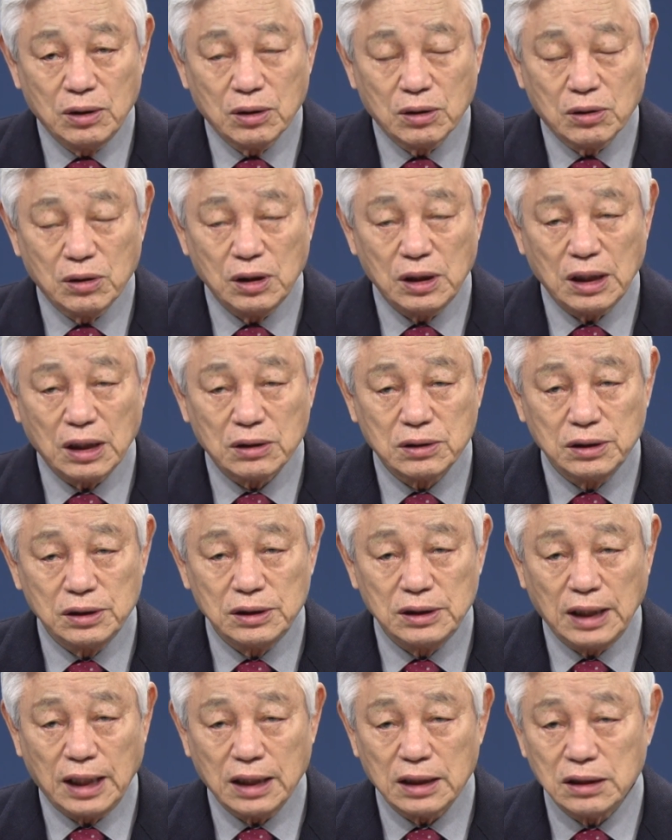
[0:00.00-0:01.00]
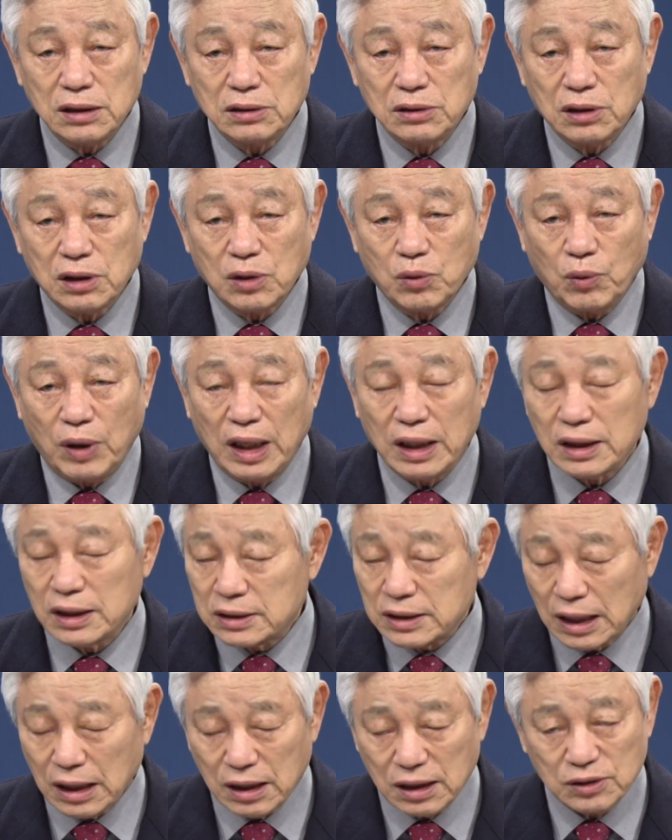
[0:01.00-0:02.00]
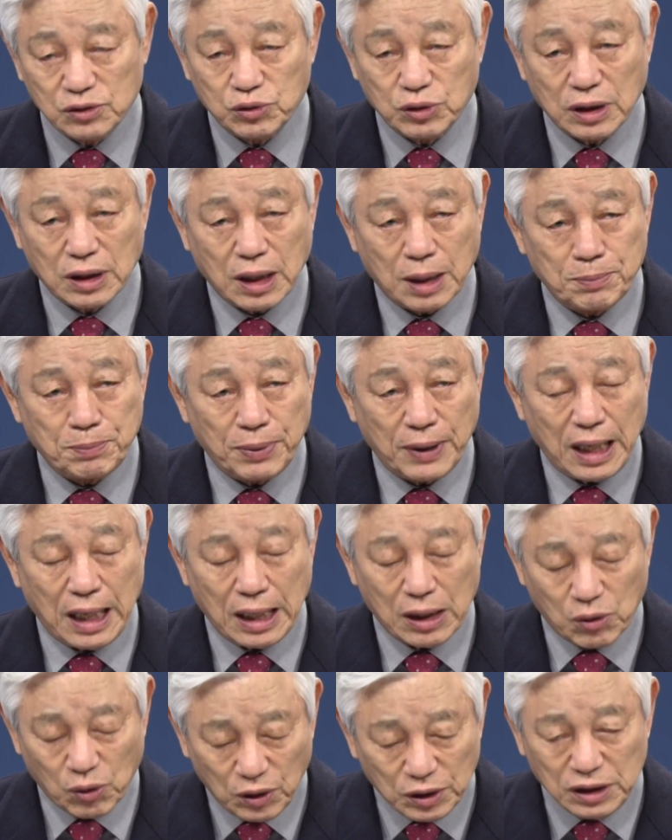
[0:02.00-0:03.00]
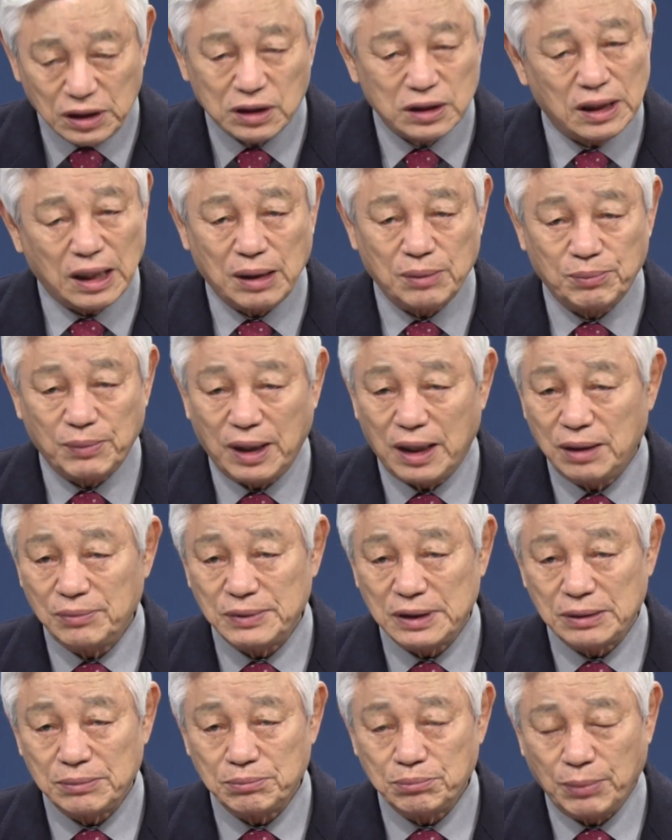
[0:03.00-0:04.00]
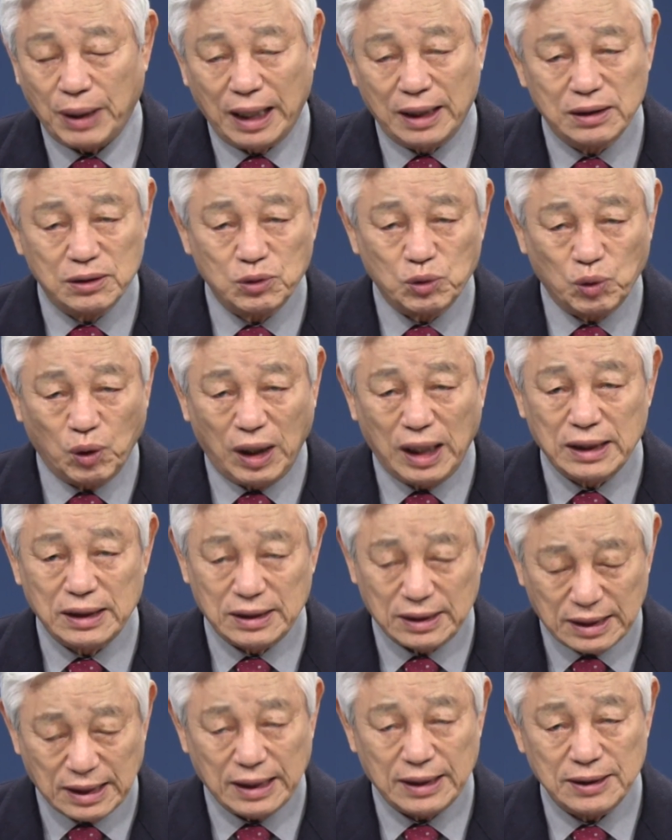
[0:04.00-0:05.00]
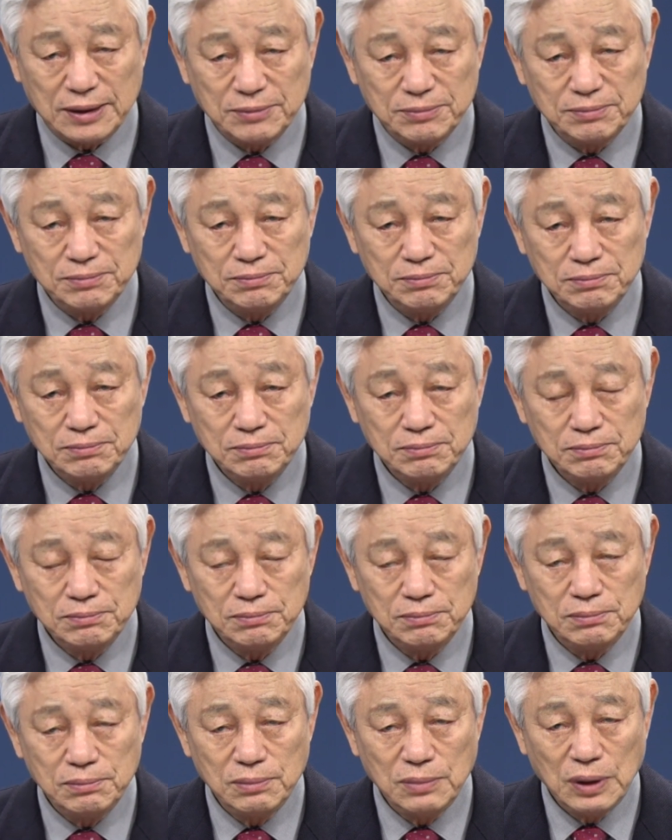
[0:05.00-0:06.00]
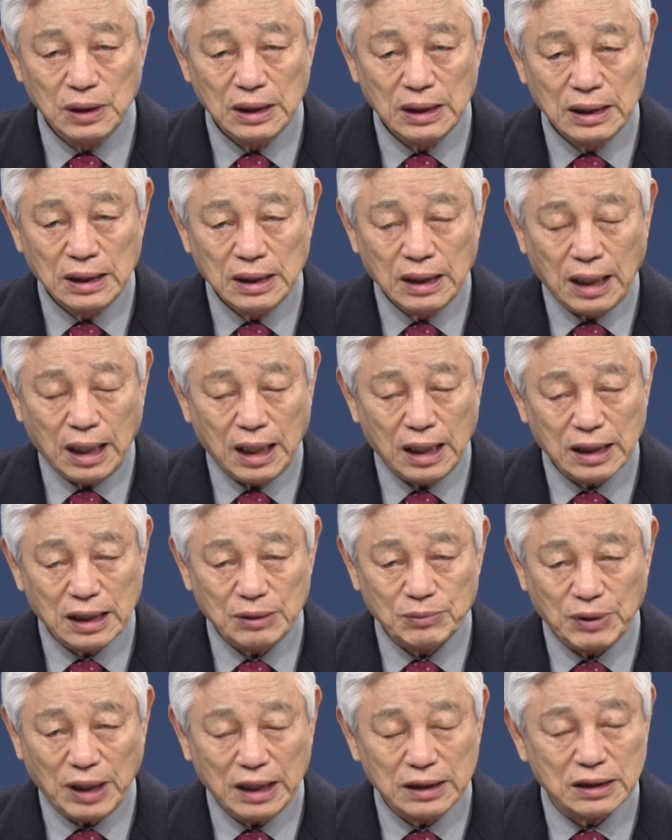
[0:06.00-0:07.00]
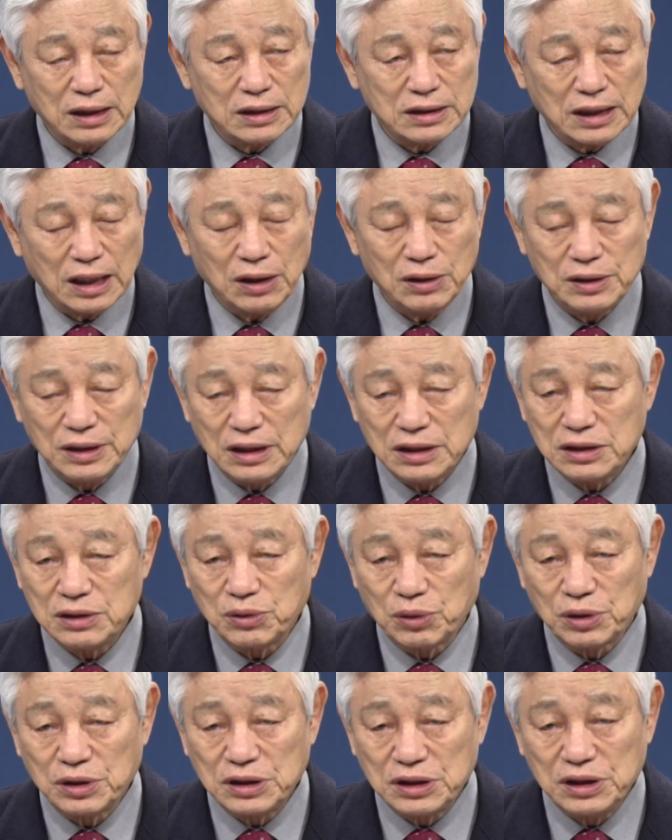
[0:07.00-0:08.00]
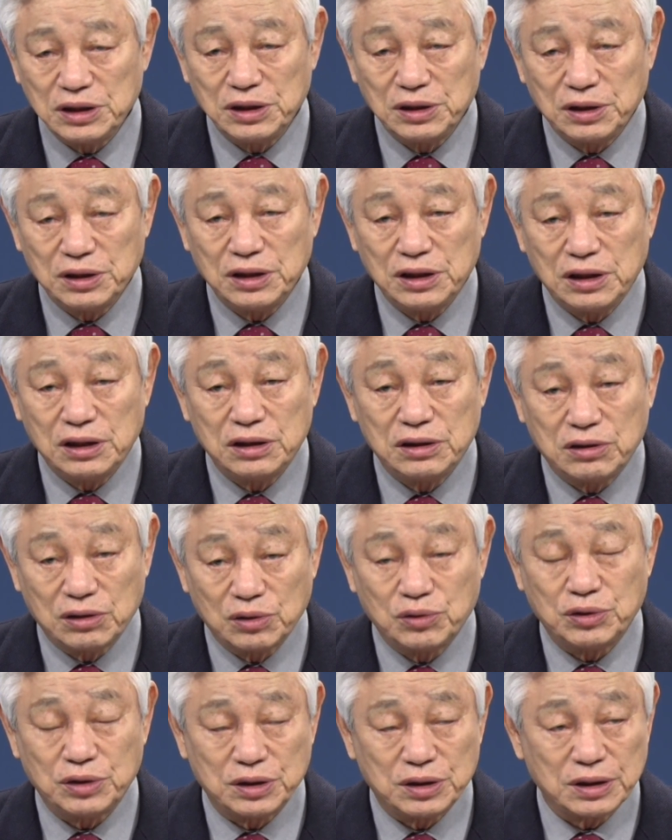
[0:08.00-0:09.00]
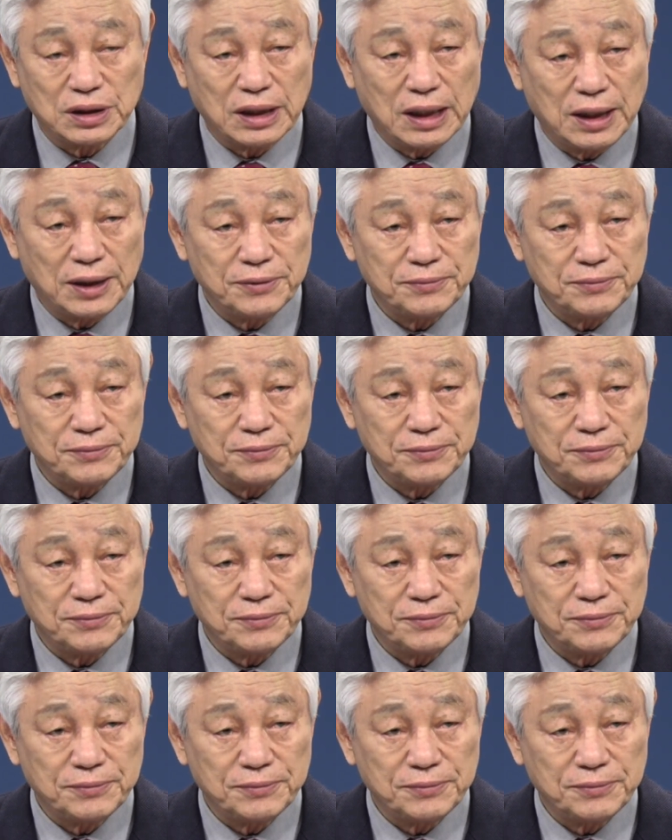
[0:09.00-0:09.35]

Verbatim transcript: 그러니까 그 이야기를 들은 왕의 장관수에 바로 일어난 마음이 말도 안 돼. 하나님 하늘에 창을 내신데 어찌 이런 일이 있을 수 있으랴.